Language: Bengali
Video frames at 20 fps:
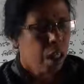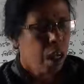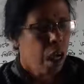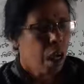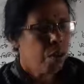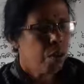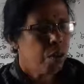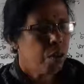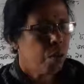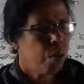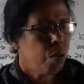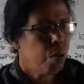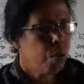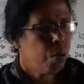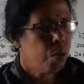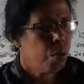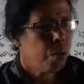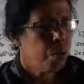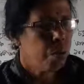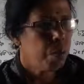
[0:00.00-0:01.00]
নায়ক
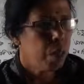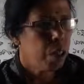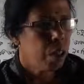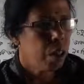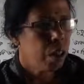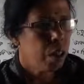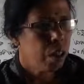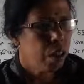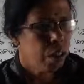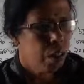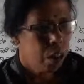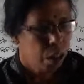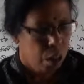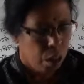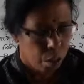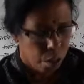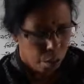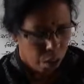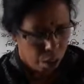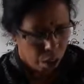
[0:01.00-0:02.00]
অনুপমের
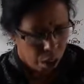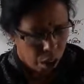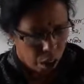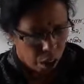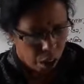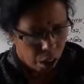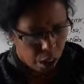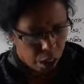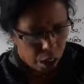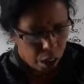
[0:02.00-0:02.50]
জীবনটা